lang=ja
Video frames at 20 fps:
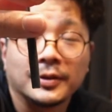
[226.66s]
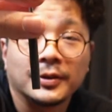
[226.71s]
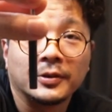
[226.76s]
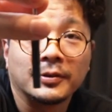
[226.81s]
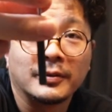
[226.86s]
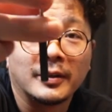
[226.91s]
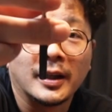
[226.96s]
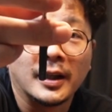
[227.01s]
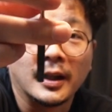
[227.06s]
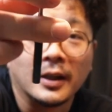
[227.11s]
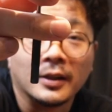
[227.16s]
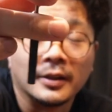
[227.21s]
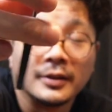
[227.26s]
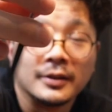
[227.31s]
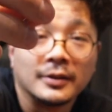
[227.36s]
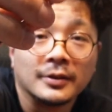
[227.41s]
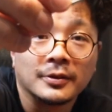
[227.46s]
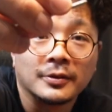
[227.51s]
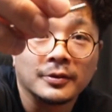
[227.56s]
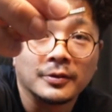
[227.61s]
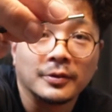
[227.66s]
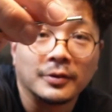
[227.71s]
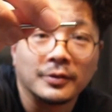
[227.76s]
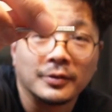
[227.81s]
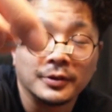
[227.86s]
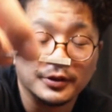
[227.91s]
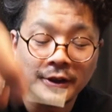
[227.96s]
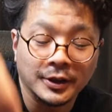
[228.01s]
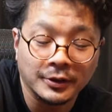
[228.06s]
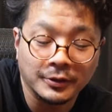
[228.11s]
要はこ
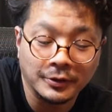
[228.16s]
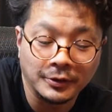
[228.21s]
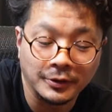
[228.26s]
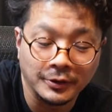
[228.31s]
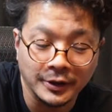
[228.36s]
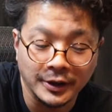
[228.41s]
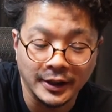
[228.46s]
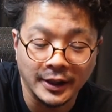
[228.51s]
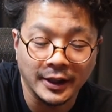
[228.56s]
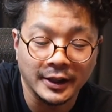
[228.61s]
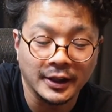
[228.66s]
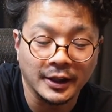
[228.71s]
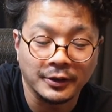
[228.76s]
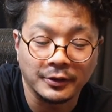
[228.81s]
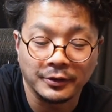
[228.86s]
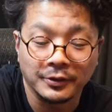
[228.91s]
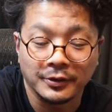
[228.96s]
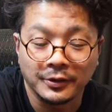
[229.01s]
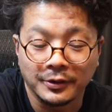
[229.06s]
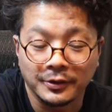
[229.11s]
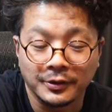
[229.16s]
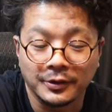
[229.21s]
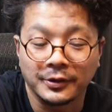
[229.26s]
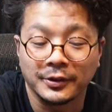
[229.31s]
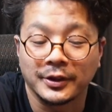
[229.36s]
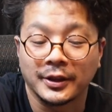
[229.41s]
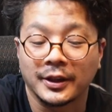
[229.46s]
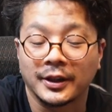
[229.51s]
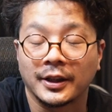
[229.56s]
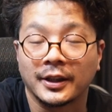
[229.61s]
こにこう入れて
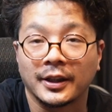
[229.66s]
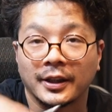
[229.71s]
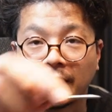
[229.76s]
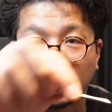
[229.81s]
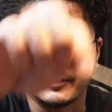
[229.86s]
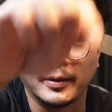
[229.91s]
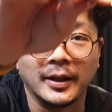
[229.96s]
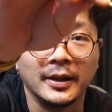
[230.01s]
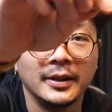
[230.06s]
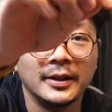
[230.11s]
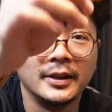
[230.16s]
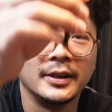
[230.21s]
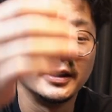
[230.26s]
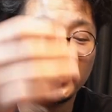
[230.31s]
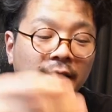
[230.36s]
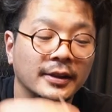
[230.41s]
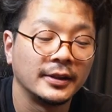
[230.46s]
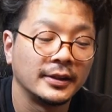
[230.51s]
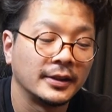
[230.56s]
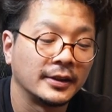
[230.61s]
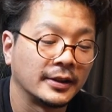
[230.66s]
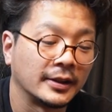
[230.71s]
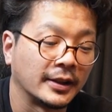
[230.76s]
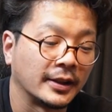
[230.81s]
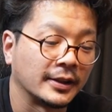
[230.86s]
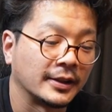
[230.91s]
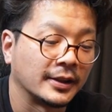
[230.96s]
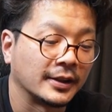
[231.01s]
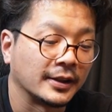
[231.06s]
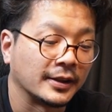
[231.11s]
トントントンって叩けば、
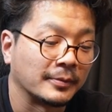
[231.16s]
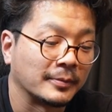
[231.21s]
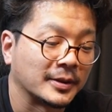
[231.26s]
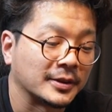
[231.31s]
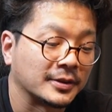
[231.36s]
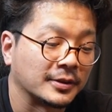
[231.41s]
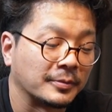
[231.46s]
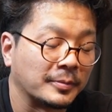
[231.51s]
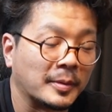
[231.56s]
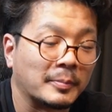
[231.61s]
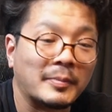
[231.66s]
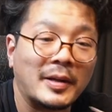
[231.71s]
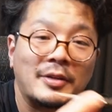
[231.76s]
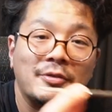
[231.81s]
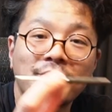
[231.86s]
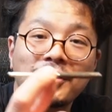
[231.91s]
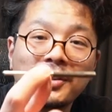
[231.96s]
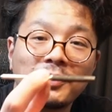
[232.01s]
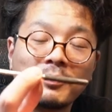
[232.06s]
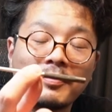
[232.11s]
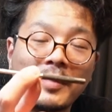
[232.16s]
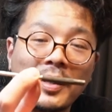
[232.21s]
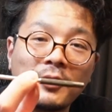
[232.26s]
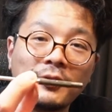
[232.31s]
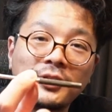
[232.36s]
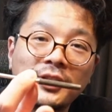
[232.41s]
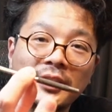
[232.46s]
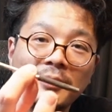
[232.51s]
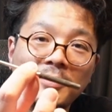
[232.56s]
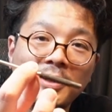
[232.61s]
えー、出てきますよ目打ち目
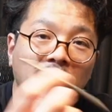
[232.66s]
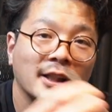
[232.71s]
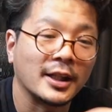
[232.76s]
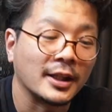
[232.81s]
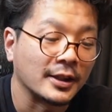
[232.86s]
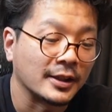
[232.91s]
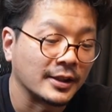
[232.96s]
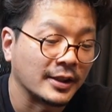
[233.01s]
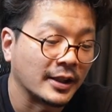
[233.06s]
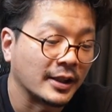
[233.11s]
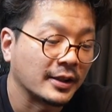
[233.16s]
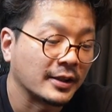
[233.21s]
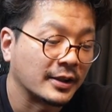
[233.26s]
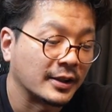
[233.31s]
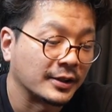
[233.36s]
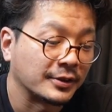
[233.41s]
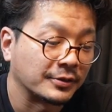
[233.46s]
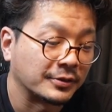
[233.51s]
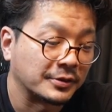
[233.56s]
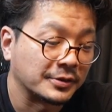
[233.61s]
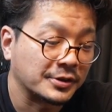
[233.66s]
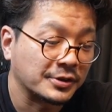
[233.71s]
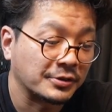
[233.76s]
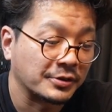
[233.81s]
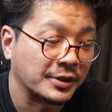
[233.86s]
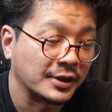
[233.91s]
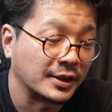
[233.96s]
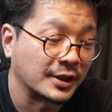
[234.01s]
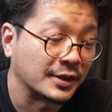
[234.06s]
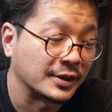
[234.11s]
打ちみたいなねあの
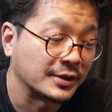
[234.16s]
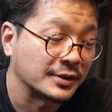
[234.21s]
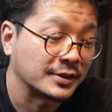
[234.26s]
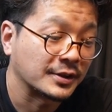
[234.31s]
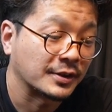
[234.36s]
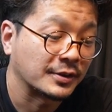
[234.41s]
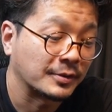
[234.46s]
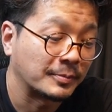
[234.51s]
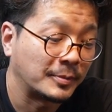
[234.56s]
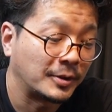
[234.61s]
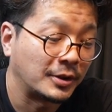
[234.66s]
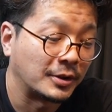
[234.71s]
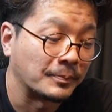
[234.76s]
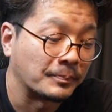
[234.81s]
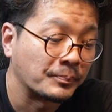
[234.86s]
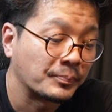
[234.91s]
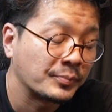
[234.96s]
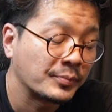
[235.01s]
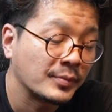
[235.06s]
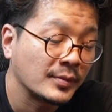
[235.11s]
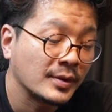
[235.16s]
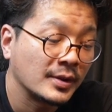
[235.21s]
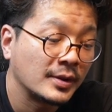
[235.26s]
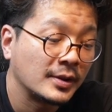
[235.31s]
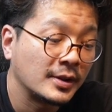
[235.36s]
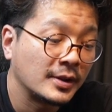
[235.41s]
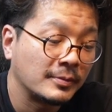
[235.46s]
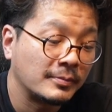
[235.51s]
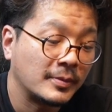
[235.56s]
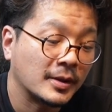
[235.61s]
商品なんですけども
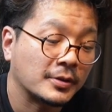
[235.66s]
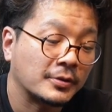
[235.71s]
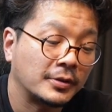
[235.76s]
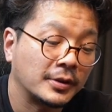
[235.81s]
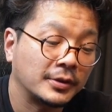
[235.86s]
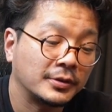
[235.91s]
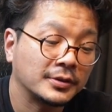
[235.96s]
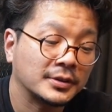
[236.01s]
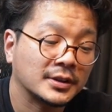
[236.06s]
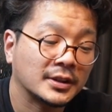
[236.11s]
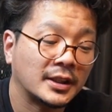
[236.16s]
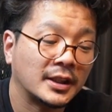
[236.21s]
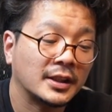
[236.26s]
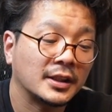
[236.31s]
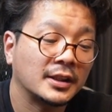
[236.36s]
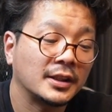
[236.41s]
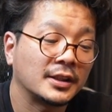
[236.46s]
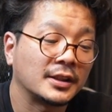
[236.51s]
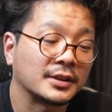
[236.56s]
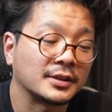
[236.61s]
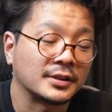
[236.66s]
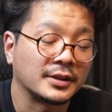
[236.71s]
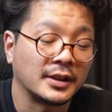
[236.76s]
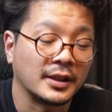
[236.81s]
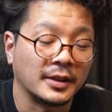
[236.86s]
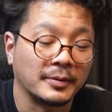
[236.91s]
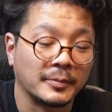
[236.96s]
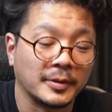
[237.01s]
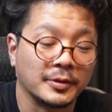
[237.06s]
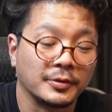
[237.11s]
まあ、これを使ってです
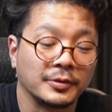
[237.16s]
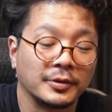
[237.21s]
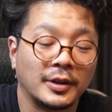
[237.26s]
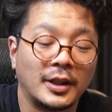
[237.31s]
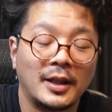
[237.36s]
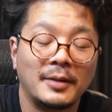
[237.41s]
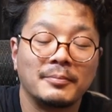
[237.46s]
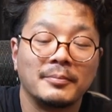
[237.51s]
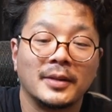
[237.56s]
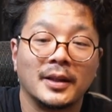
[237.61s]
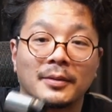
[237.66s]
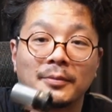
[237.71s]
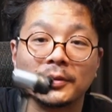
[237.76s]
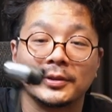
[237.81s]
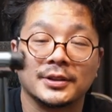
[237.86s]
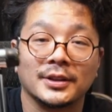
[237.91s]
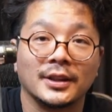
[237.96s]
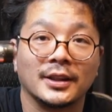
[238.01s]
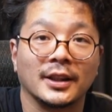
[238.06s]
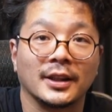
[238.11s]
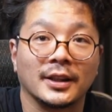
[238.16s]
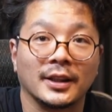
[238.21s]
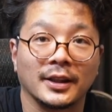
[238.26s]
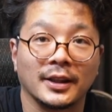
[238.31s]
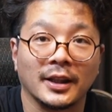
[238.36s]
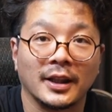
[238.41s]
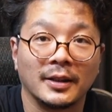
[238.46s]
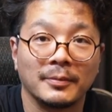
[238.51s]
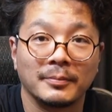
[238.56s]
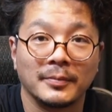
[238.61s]
ね、まあ、このハンマーもついてた
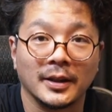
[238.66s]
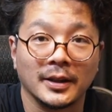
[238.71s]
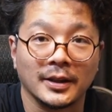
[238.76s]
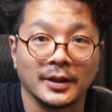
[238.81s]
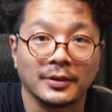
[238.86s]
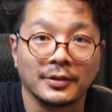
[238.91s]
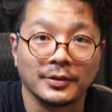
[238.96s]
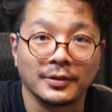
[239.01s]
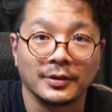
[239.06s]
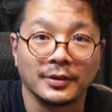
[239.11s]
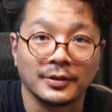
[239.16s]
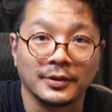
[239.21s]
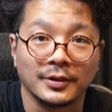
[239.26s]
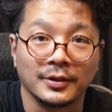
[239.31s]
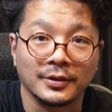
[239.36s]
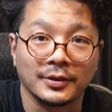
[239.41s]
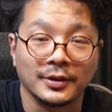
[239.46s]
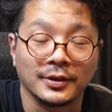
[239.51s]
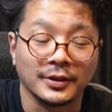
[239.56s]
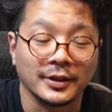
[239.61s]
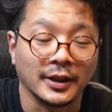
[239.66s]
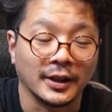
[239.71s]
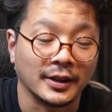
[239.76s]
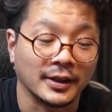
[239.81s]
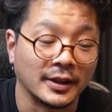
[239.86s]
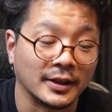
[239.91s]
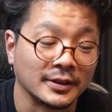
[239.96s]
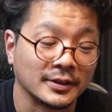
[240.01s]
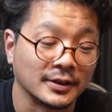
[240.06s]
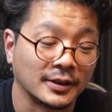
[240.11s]
んでハンマーでトントントントンってやっ
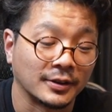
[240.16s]
たんです